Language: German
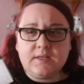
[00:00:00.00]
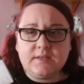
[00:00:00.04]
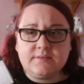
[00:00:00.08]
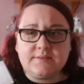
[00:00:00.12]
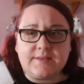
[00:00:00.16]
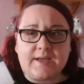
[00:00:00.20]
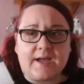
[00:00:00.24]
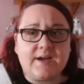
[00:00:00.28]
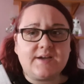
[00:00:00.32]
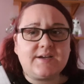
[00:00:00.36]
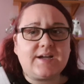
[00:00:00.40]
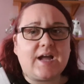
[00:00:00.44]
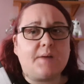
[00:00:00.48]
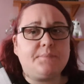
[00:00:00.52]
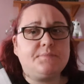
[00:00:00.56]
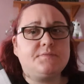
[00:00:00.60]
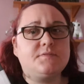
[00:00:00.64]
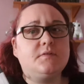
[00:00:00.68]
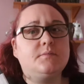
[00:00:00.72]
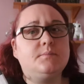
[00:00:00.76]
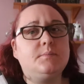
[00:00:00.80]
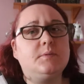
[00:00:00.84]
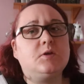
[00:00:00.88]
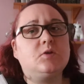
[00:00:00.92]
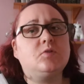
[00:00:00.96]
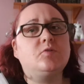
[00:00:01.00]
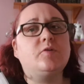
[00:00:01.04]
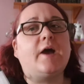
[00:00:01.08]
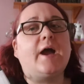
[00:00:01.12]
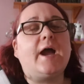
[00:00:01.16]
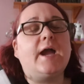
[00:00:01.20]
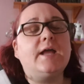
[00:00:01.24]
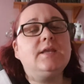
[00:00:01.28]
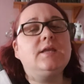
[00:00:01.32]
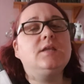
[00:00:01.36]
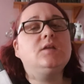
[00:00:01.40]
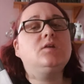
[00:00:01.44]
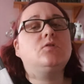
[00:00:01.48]
da gab es für mich nur
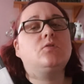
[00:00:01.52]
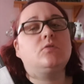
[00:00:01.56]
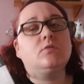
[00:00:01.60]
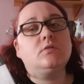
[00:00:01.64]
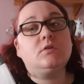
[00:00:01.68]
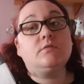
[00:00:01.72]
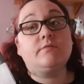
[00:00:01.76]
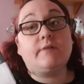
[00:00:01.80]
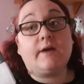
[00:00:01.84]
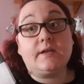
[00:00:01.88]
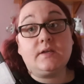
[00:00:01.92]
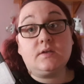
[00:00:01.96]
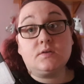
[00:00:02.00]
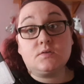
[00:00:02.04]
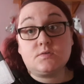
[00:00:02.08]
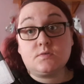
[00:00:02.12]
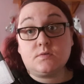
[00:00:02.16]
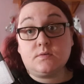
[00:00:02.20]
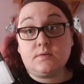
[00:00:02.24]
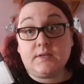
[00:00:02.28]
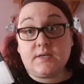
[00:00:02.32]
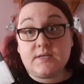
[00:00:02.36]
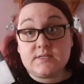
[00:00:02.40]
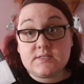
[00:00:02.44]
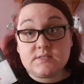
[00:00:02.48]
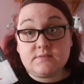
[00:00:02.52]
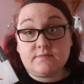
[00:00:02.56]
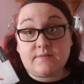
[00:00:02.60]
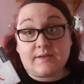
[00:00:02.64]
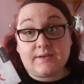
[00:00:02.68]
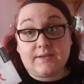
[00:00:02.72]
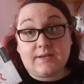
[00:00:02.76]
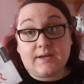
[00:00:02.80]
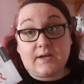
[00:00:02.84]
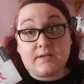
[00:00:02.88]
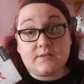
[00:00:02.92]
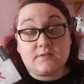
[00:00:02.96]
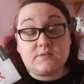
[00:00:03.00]
einen Grund weiterzulesen, weil
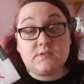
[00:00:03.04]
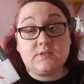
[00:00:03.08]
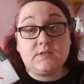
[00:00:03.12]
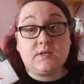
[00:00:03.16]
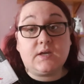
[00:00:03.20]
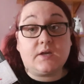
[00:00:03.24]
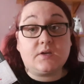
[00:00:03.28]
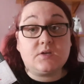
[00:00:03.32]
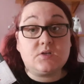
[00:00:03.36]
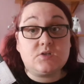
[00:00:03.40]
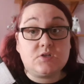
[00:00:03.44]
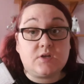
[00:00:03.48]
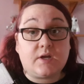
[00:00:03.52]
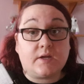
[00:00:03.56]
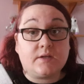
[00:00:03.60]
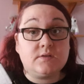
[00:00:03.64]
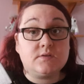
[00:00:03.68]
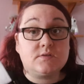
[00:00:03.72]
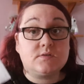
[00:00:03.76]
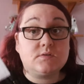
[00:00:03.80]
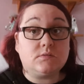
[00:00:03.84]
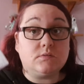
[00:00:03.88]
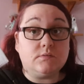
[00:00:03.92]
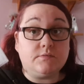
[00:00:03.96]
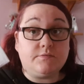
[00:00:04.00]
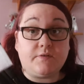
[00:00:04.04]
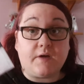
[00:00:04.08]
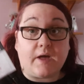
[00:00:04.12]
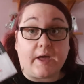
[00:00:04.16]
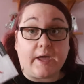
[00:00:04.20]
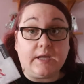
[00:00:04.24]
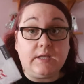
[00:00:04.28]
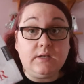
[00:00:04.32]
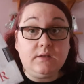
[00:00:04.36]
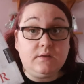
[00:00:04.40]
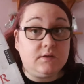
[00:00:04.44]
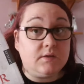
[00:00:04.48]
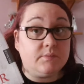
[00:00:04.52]
da hat sich anscheinend so ein
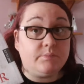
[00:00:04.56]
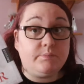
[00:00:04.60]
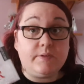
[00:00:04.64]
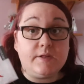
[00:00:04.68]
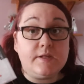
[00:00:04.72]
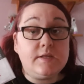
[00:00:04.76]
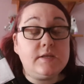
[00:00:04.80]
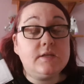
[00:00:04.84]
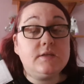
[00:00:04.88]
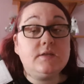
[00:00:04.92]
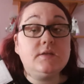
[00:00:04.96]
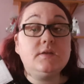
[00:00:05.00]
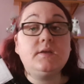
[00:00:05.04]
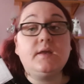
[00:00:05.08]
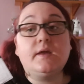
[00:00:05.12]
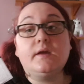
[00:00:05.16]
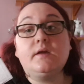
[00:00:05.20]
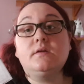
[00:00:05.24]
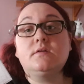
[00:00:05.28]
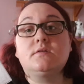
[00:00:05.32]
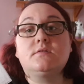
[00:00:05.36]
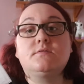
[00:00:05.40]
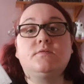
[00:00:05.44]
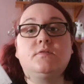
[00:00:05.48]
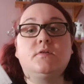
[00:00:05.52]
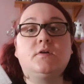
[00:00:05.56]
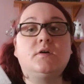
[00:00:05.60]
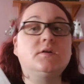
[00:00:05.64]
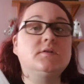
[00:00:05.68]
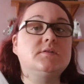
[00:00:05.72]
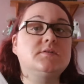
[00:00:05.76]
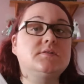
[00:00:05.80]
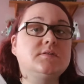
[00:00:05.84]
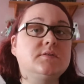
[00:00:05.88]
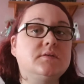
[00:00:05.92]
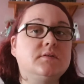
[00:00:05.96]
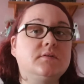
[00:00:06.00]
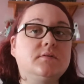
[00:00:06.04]
Verein gebildet in
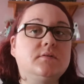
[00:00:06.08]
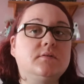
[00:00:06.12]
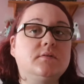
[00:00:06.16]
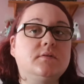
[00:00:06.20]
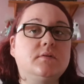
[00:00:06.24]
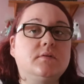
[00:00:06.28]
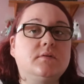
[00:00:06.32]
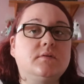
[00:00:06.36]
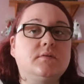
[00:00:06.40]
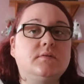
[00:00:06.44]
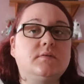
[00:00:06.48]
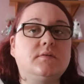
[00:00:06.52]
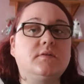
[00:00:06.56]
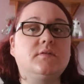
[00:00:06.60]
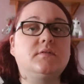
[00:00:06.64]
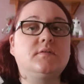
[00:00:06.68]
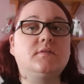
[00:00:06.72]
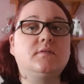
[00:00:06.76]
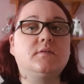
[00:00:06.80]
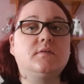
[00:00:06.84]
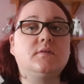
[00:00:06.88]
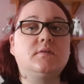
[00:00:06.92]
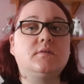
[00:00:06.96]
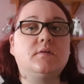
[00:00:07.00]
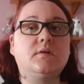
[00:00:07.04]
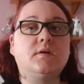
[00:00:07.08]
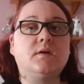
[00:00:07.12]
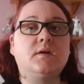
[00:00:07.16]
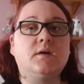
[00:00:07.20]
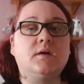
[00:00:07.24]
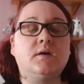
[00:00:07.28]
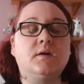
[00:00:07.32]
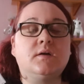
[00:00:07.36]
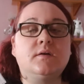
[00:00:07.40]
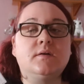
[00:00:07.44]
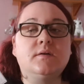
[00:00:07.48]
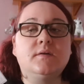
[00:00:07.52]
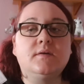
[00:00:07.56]
Engelsforts. Das,
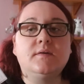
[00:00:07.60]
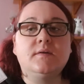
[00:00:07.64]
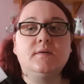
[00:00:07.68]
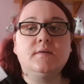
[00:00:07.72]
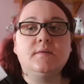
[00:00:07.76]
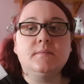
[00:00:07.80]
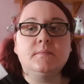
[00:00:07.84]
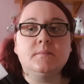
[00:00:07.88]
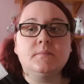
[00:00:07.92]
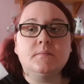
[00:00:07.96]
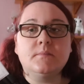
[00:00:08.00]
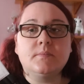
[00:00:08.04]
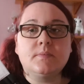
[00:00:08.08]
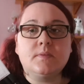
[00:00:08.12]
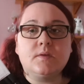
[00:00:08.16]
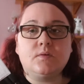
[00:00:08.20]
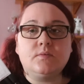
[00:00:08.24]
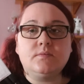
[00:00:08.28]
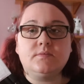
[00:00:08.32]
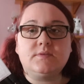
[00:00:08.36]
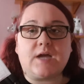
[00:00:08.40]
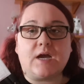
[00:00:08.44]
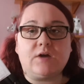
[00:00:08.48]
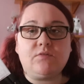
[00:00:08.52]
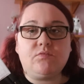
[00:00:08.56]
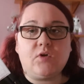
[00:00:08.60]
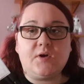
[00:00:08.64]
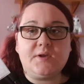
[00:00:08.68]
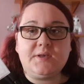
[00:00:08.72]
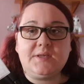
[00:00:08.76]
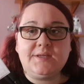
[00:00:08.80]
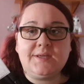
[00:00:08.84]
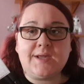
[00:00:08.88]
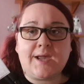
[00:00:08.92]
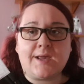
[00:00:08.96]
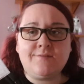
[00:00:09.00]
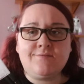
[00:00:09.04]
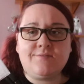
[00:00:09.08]
äh, und da wollte
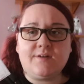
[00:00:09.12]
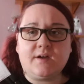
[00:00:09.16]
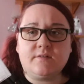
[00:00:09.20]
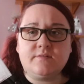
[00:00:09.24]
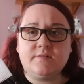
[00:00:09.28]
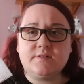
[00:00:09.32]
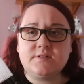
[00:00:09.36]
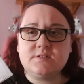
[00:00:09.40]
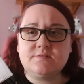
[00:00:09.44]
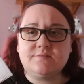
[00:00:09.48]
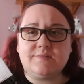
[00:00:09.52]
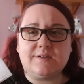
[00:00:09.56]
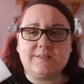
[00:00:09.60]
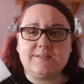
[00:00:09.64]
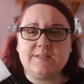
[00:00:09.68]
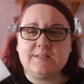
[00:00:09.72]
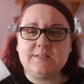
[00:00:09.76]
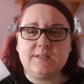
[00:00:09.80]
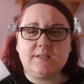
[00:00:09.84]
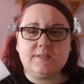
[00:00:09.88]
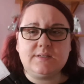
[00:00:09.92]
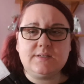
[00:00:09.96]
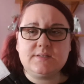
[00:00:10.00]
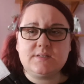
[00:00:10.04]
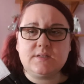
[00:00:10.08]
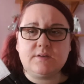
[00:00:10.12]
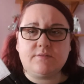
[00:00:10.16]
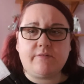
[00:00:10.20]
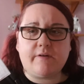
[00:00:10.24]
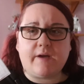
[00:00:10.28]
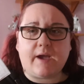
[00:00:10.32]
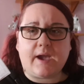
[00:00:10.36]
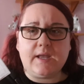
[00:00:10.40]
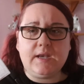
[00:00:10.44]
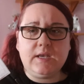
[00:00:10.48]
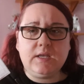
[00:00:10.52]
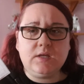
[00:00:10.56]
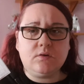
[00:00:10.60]
ich einfach wissen, was hinter dieser
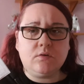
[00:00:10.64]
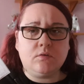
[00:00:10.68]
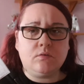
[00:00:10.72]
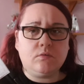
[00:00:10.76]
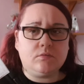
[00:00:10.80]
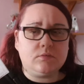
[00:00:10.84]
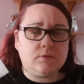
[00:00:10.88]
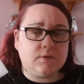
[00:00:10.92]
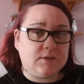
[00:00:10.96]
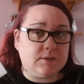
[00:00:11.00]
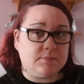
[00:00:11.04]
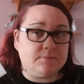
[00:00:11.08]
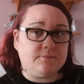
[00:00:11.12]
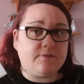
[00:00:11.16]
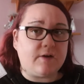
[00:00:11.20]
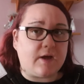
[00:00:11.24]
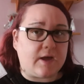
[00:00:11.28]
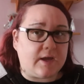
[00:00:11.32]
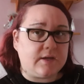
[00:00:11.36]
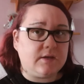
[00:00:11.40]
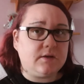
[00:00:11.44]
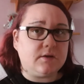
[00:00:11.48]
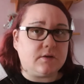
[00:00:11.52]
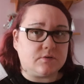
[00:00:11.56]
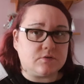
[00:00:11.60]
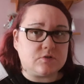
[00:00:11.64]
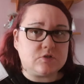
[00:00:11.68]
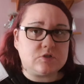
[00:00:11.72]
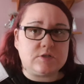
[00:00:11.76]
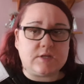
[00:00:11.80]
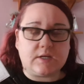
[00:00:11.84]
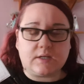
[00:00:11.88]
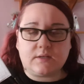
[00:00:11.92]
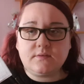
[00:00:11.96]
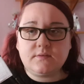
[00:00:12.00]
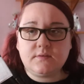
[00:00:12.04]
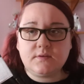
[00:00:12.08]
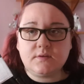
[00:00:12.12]
Vereinigung oder dem Verein auch
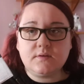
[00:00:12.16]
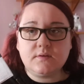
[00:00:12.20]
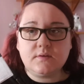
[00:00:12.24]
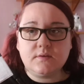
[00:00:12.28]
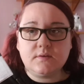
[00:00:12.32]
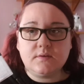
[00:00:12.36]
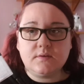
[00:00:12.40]
steckt.